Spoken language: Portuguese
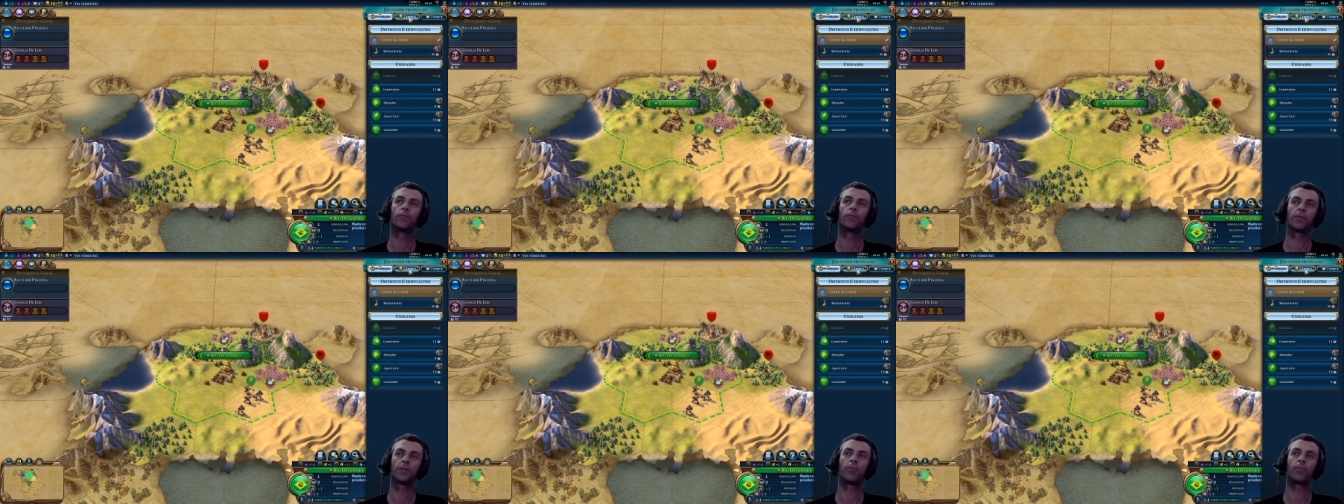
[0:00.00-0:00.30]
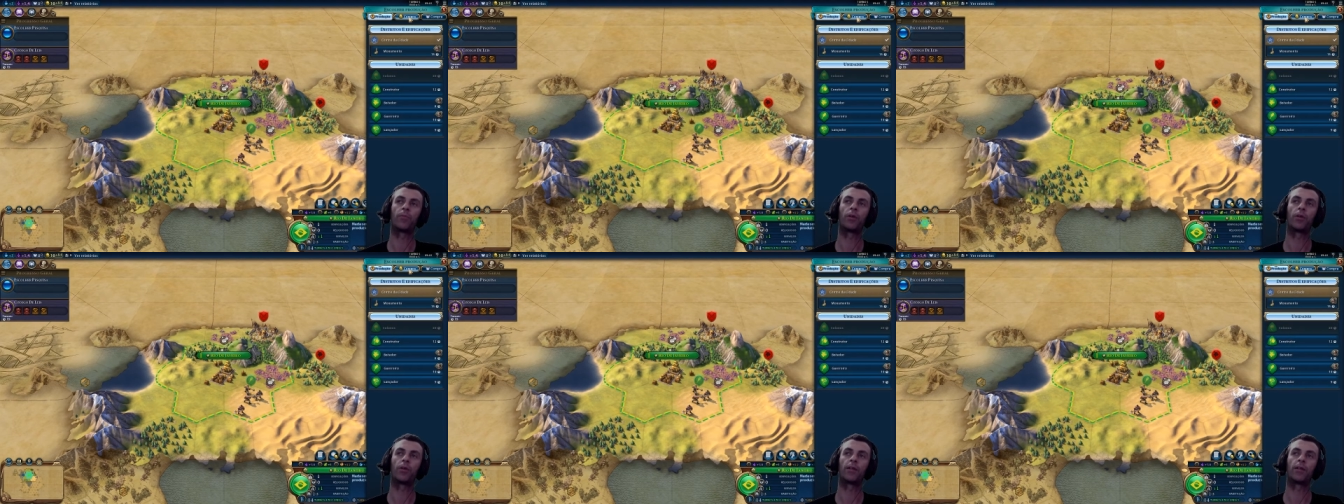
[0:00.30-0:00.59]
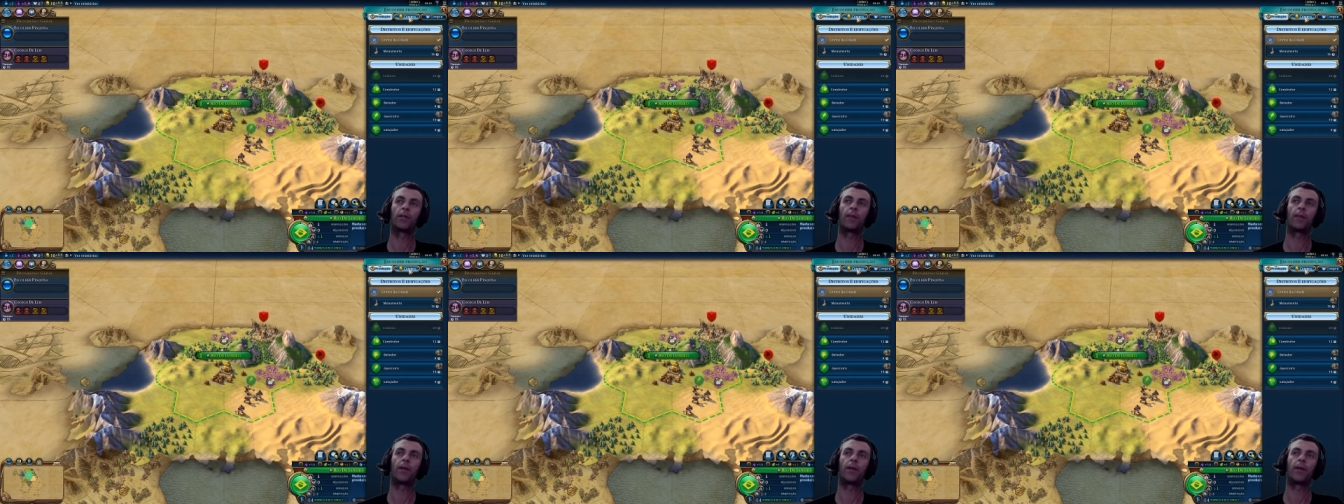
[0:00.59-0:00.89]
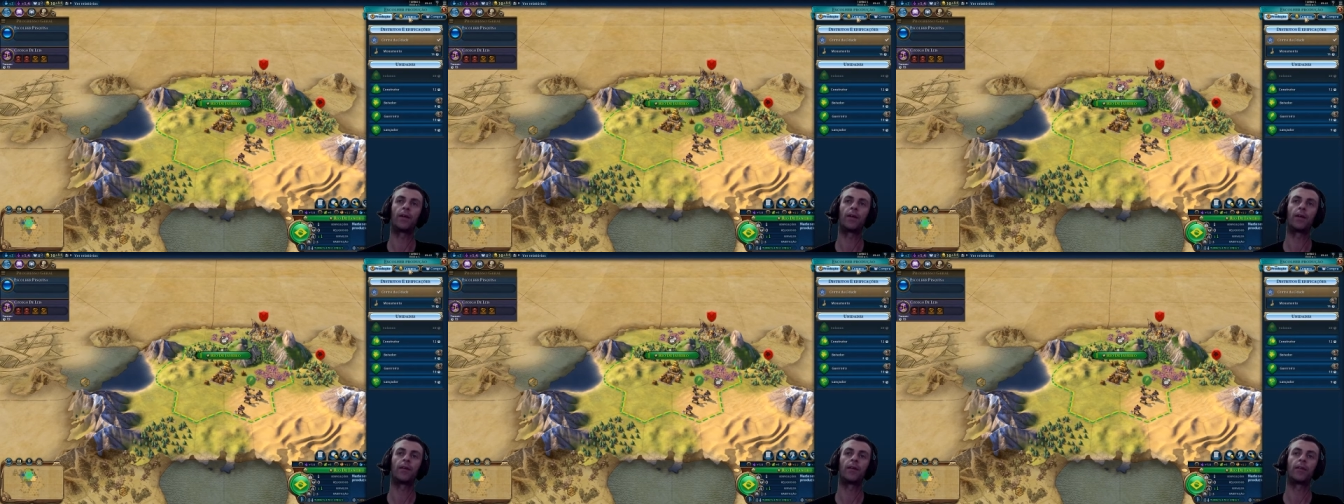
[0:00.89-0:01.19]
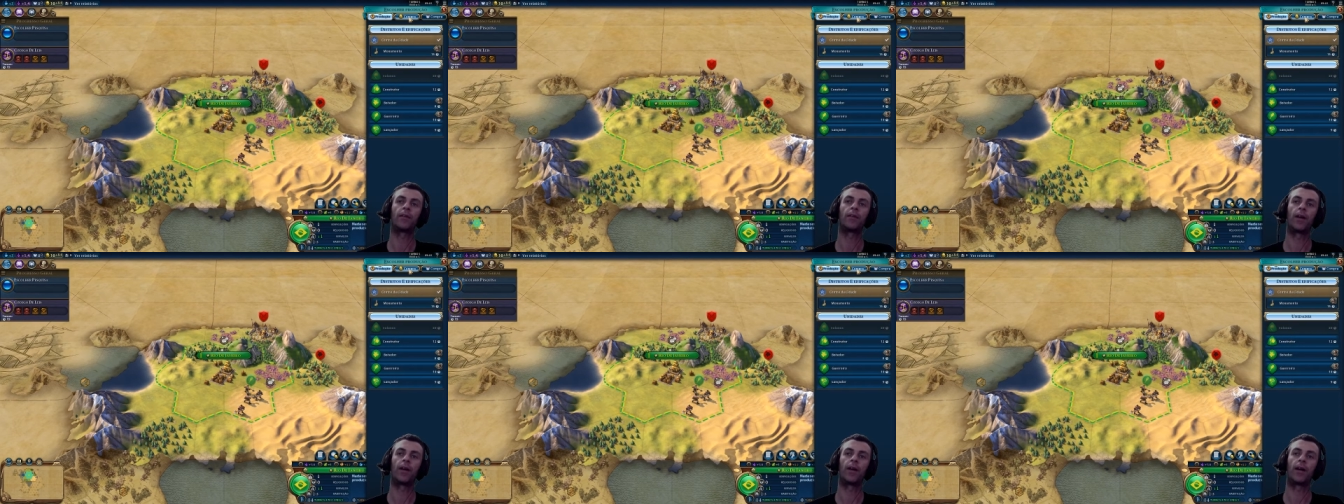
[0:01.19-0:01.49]
Você pode também,
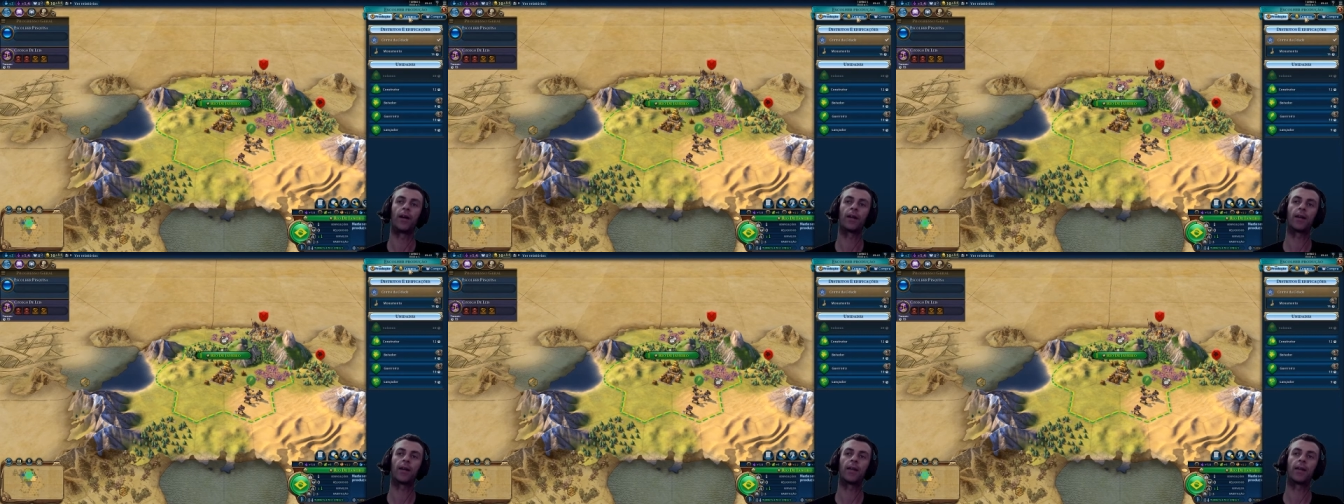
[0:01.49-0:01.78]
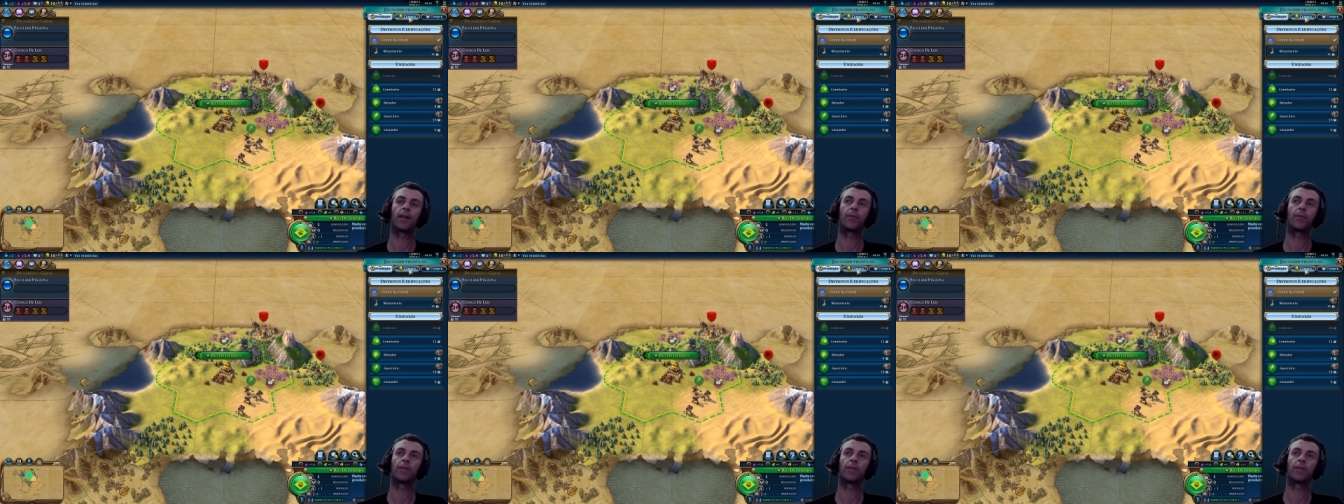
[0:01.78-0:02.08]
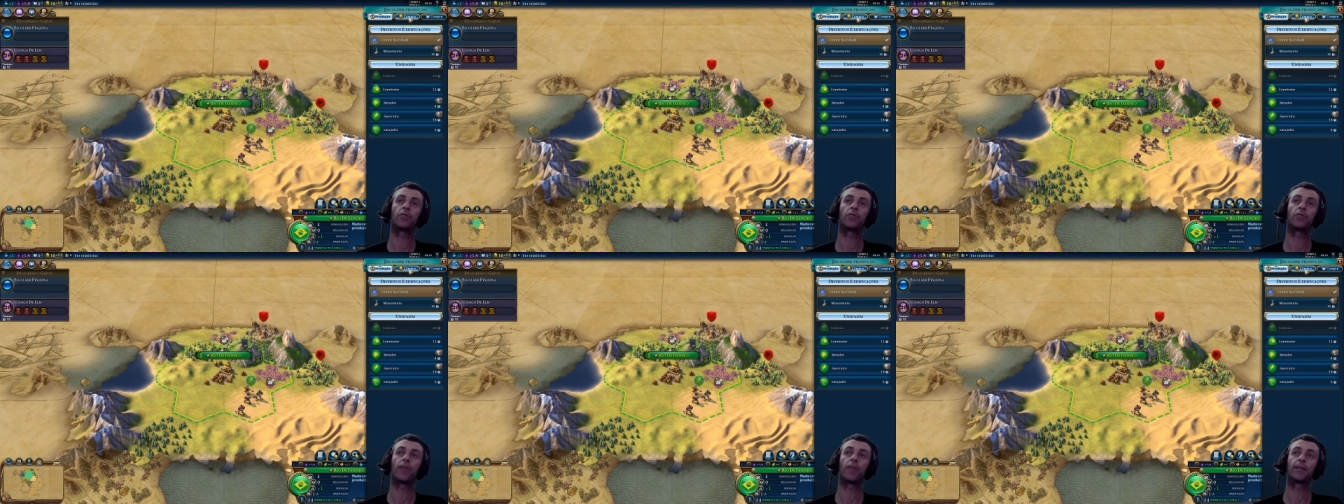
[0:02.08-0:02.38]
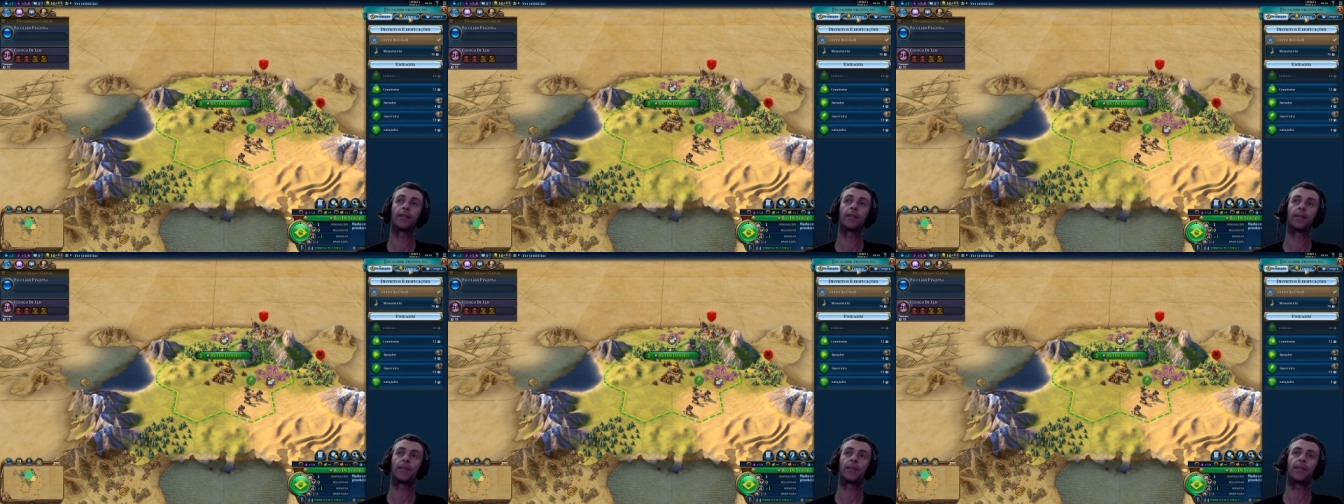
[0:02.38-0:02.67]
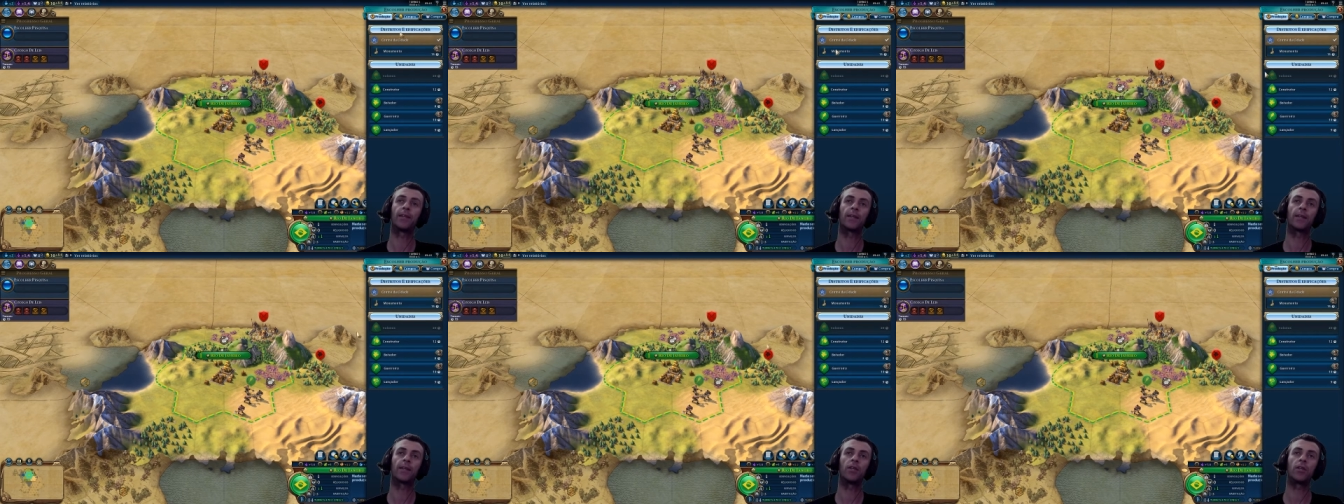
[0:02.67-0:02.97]
é, aqui é pra gente
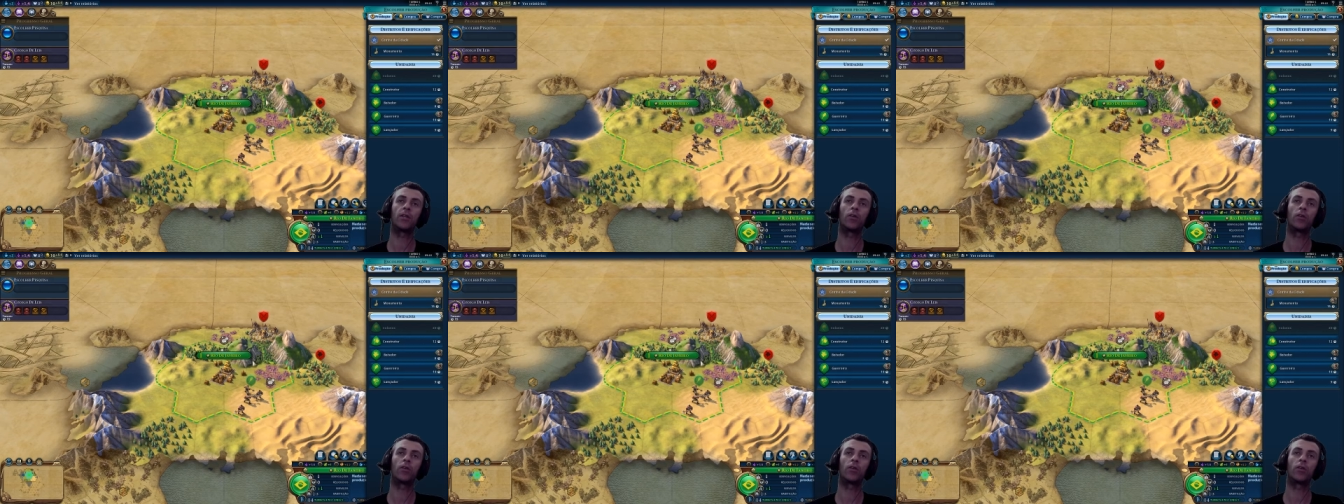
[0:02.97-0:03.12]
fazer aqui,